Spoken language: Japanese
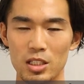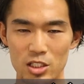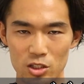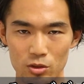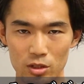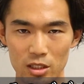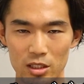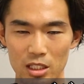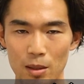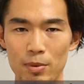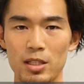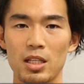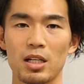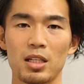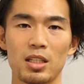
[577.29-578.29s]
一緒に食
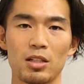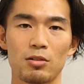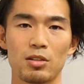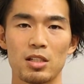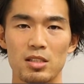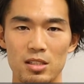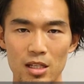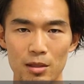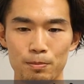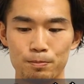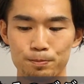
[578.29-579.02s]
べてあげてください。